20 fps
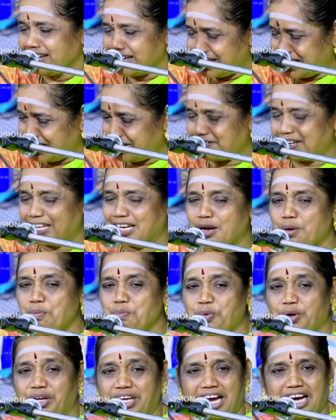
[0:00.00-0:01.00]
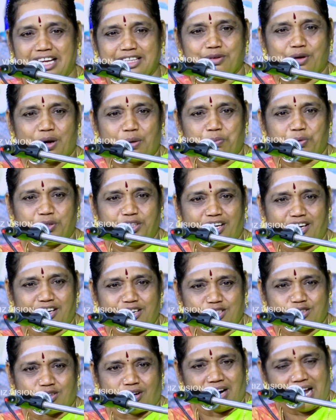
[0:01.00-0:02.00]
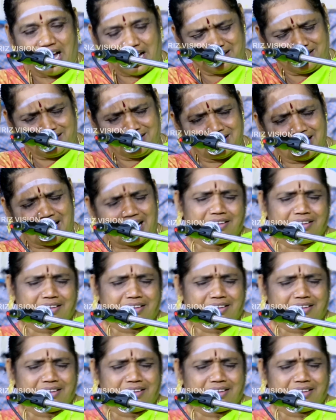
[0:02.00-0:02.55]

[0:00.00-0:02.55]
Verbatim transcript: இன்னை வரைக்கும் புரியாத ஒரு புதிர்னு சொல்லலாம் அந்த